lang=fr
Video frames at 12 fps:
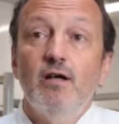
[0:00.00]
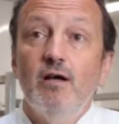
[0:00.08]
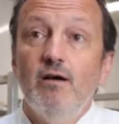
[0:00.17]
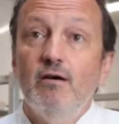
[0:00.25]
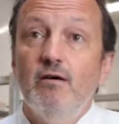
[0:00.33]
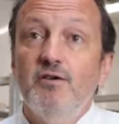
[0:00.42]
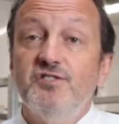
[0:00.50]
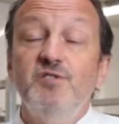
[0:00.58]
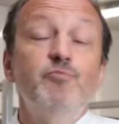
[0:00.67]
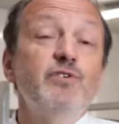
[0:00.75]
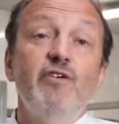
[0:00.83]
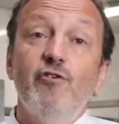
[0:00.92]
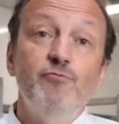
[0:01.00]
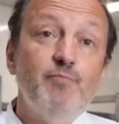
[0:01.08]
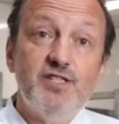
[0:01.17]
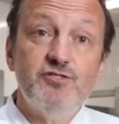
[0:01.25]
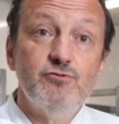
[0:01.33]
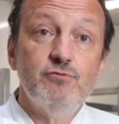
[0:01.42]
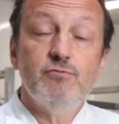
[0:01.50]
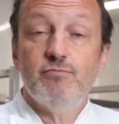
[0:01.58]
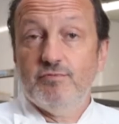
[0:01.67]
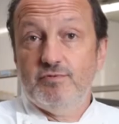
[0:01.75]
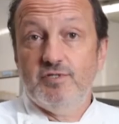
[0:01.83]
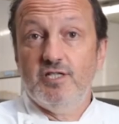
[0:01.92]
Euh, s'il peut y avoir une
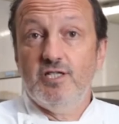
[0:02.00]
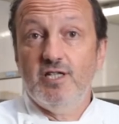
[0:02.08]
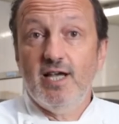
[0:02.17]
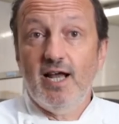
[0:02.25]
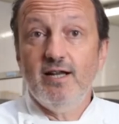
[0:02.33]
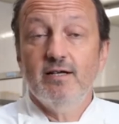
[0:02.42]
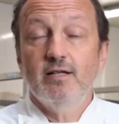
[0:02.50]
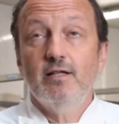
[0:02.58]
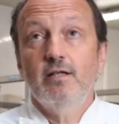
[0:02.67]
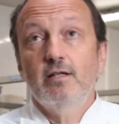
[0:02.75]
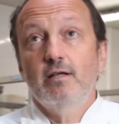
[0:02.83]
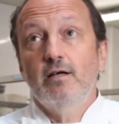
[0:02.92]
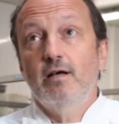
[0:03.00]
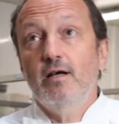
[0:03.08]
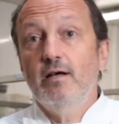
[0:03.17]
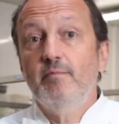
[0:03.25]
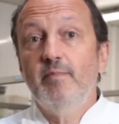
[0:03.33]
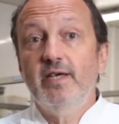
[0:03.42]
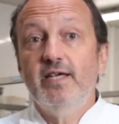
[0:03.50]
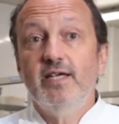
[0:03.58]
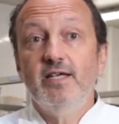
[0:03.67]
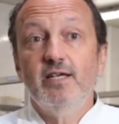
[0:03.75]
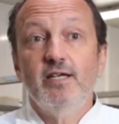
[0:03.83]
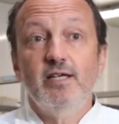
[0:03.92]
passion, c'est génial. Euh,
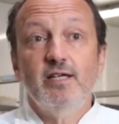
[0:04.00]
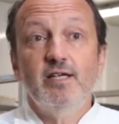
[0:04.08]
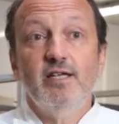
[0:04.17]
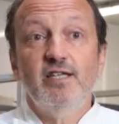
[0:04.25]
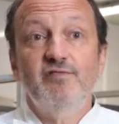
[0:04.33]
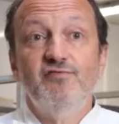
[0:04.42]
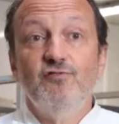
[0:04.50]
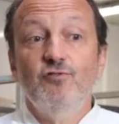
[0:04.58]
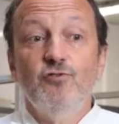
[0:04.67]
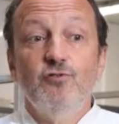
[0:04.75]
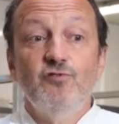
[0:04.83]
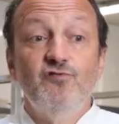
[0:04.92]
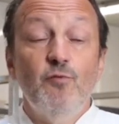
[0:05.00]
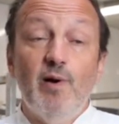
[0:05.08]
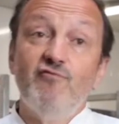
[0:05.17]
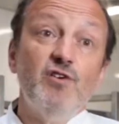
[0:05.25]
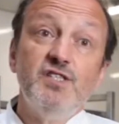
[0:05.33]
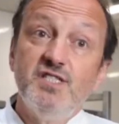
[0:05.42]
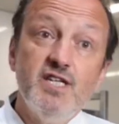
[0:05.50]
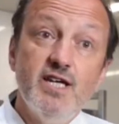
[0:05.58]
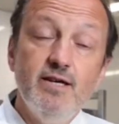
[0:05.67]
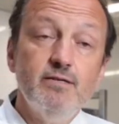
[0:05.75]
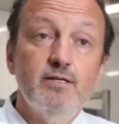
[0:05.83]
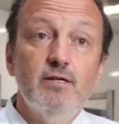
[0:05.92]
mais il faut, faut, parfois
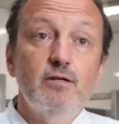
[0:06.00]
essayer.